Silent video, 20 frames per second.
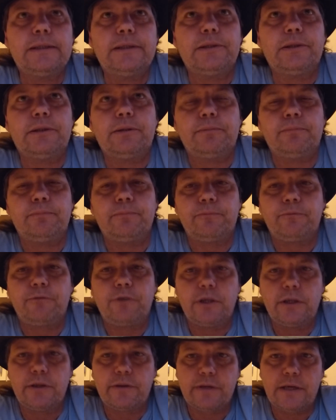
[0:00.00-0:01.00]
Ähm,
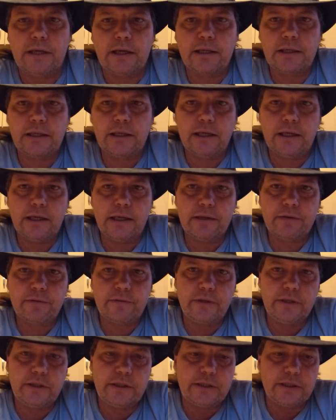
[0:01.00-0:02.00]
viele sagen ja,
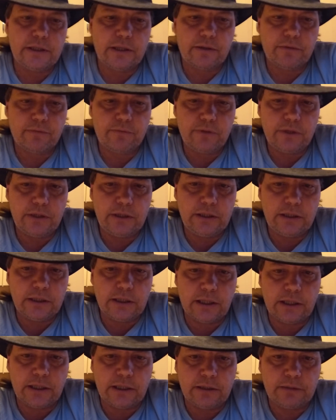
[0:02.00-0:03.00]
es liegt irgendwie
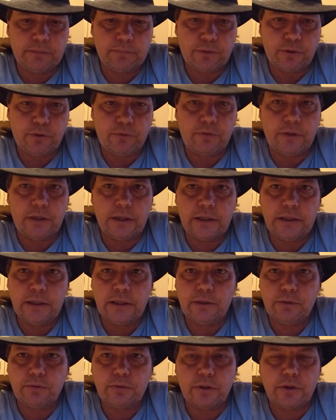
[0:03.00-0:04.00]
an den
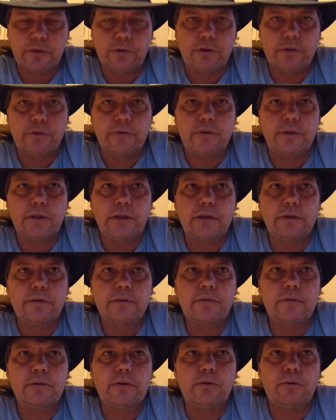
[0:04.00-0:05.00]
Provider oder
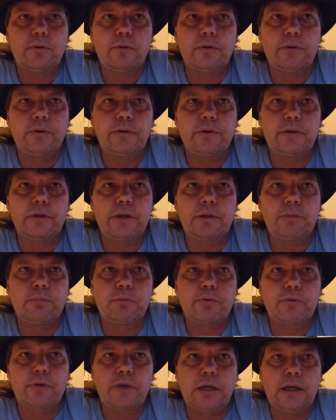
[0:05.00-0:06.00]
sonstiges. Und ich
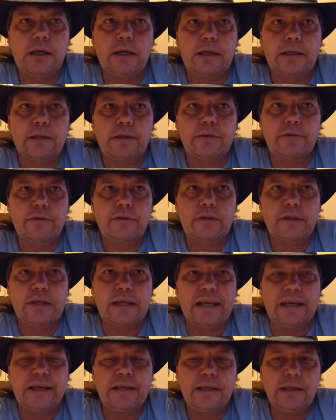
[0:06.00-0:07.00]
muss sagen, das
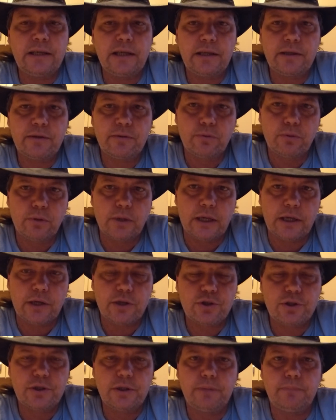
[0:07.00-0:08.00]
kann nicht so
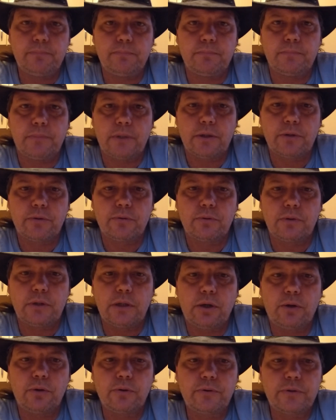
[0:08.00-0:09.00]
ganz stimmen. Also
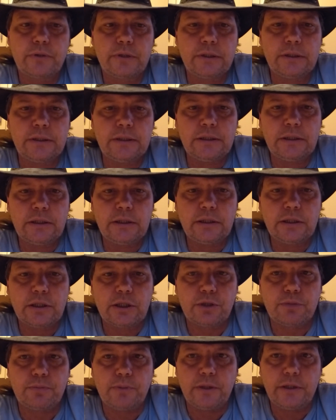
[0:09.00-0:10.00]
laut
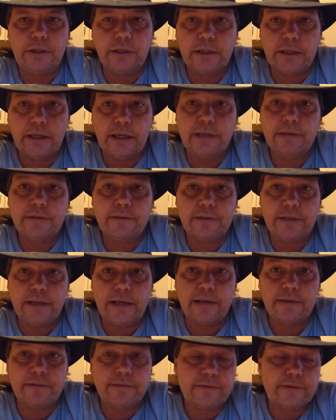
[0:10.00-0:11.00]

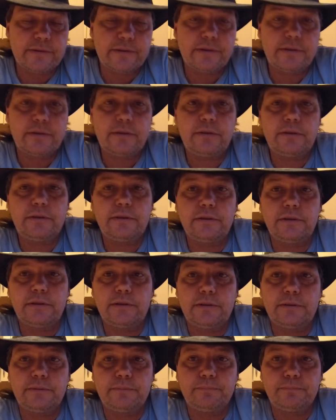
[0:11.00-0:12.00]
Geschwindigkeitstest
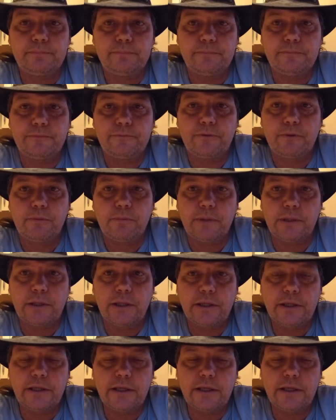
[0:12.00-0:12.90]
ähm, von meiner